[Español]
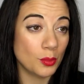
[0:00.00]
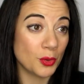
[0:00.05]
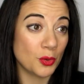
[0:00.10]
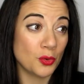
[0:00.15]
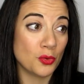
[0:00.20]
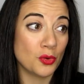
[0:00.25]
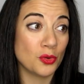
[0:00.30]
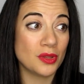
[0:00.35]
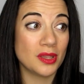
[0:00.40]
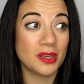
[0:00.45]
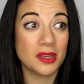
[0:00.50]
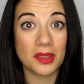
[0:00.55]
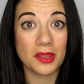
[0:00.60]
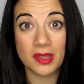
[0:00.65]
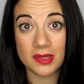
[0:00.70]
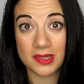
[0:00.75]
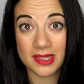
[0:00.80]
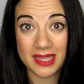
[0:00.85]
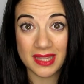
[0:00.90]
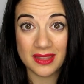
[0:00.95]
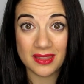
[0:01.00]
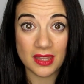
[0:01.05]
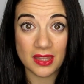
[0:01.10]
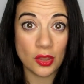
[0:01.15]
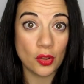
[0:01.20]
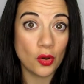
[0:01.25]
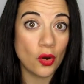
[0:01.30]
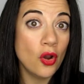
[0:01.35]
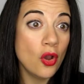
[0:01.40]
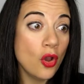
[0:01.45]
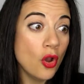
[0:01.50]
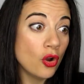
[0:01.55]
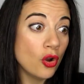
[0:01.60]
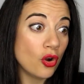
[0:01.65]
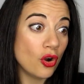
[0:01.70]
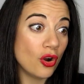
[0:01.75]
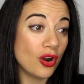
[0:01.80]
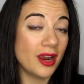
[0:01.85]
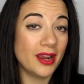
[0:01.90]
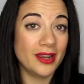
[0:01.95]
pero no tiene sentido
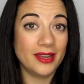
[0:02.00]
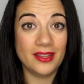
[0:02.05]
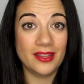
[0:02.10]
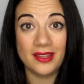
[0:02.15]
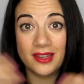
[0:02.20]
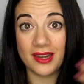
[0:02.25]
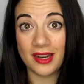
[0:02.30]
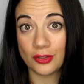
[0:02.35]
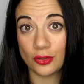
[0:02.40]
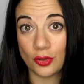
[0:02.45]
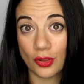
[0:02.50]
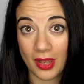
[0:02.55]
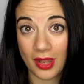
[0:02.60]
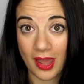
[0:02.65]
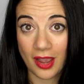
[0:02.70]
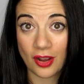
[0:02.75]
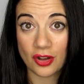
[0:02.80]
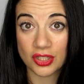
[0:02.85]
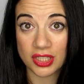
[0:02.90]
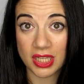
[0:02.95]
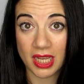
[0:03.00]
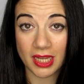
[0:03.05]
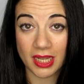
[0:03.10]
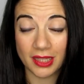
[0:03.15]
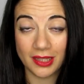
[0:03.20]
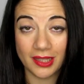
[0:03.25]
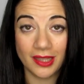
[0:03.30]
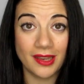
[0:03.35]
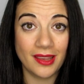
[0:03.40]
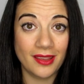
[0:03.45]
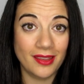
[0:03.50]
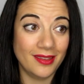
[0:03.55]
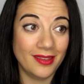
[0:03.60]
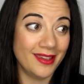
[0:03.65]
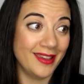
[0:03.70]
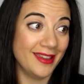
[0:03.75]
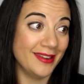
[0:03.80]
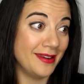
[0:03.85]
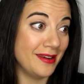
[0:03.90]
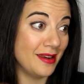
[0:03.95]
coger y tirar todas las cosas que tiene y
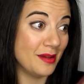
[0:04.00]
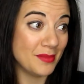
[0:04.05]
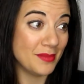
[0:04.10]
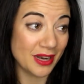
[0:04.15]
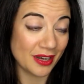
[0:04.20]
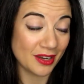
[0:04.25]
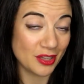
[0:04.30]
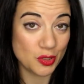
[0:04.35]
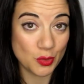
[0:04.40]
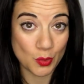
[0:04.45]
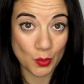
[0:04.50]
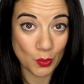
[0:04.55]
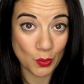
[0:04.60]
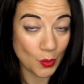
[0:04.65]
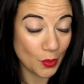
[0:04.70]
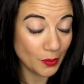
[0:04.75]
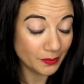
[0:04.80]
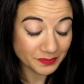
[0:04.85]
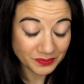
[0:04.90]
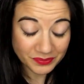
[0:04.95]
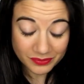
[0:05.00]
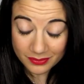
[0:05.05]
generar más residuos